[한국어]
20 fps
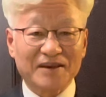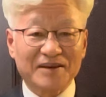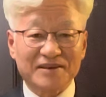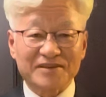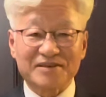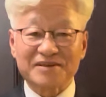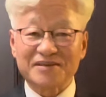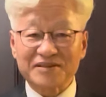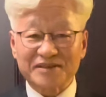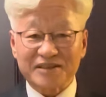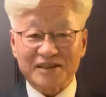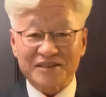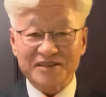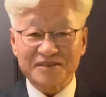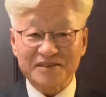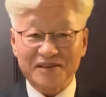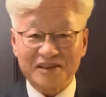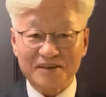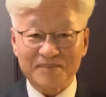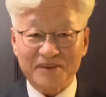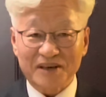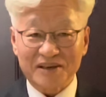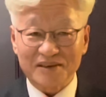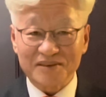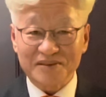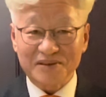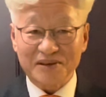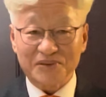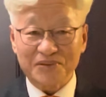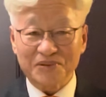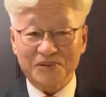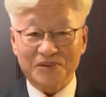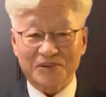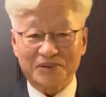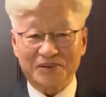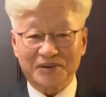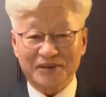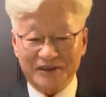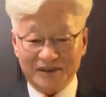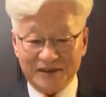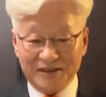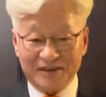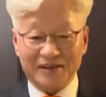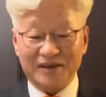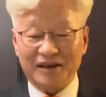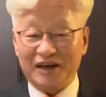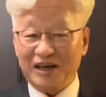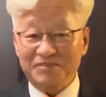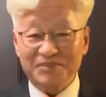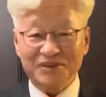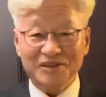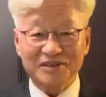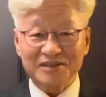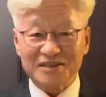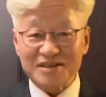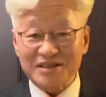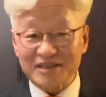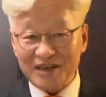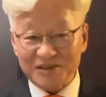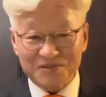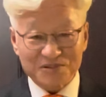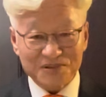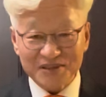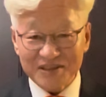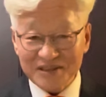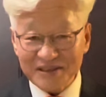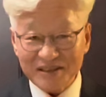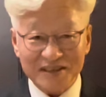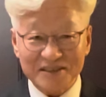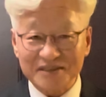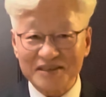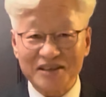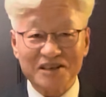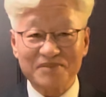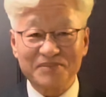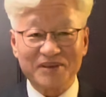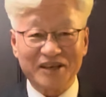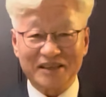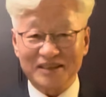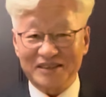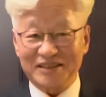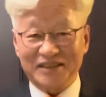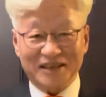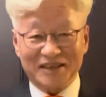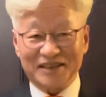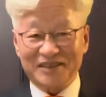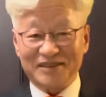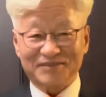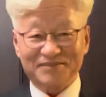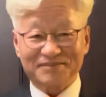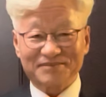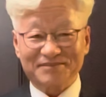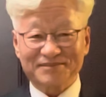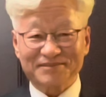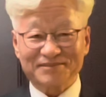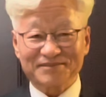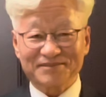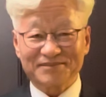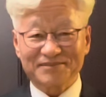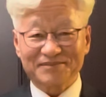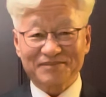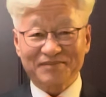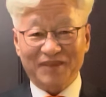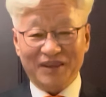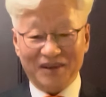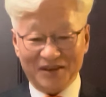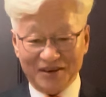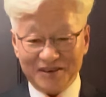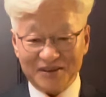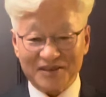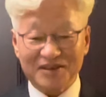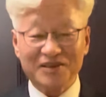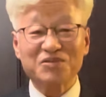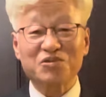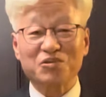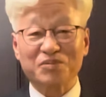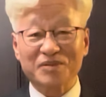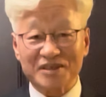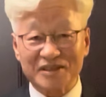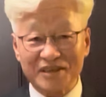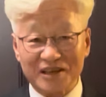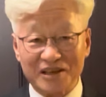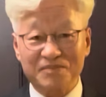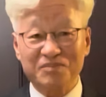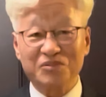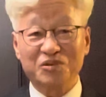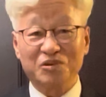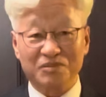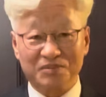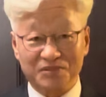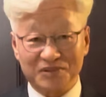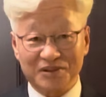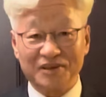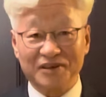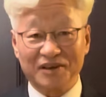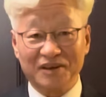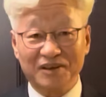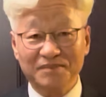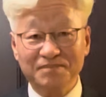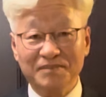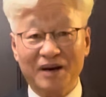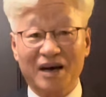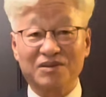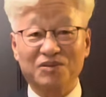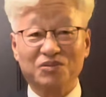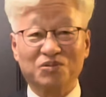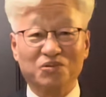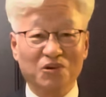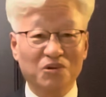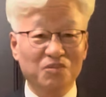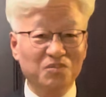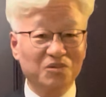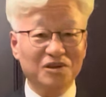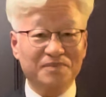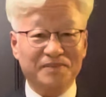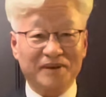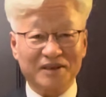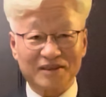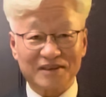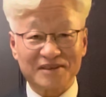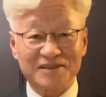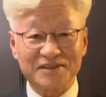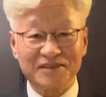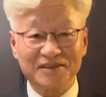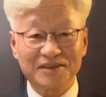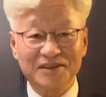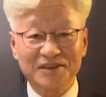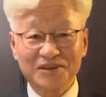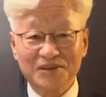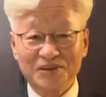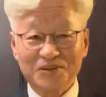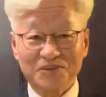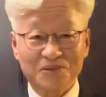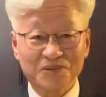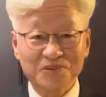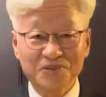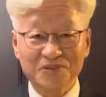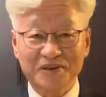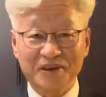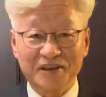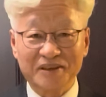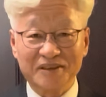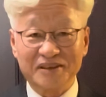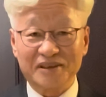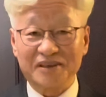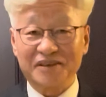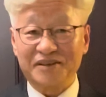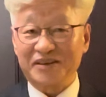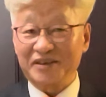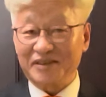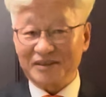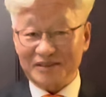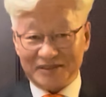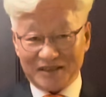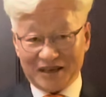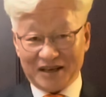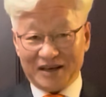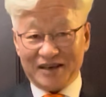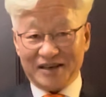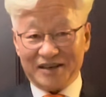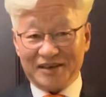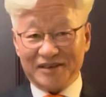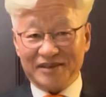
그래서 자식들에게 말할 때도 아비는 자수성가한 사람이 아니다. 이렇게 주변 사람들부터 많은 도움을 받아서 오늘에 이르게 되었다.